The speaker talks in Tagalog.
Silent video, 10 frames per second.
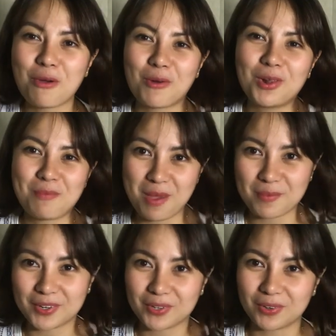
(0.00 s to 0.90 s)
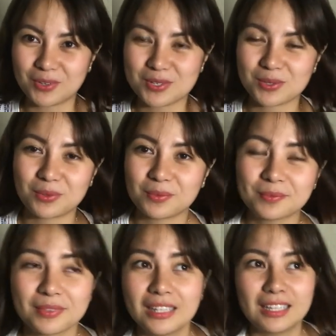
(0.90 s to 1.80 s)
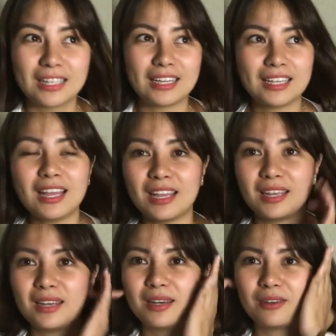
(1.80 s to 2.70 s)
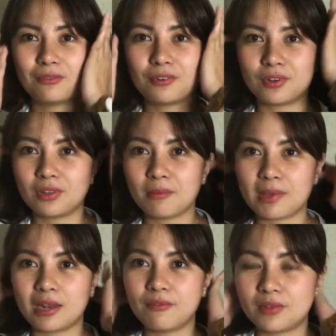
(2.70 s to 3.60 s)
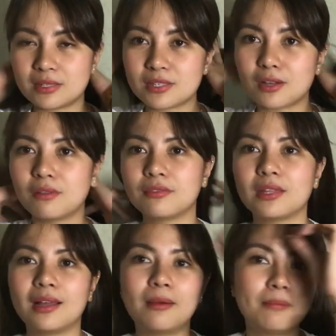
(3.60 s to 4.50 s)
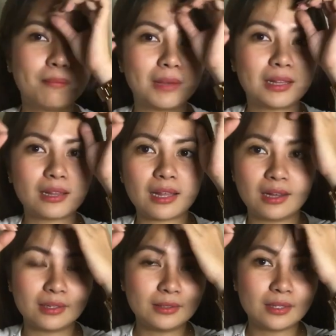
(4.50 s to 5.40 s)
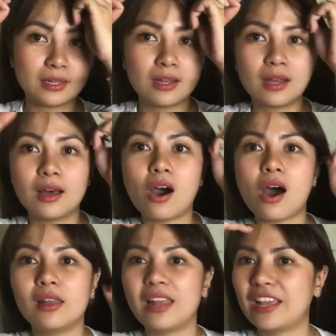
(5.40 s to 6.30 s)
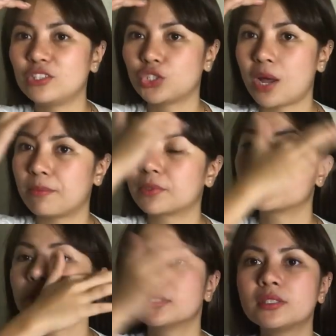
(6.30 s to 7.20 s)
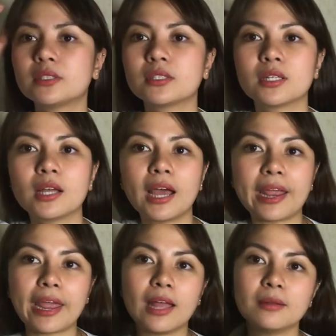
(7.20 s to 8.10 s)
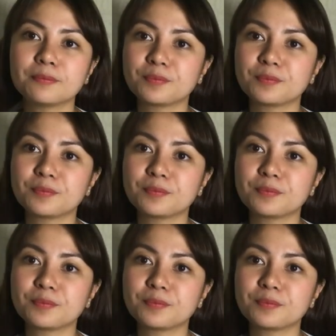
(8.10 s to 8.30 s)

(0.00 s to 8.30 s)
ko yung wallpaper ko. So, yan. For the benefits of the madlang online shoppers. Ayan.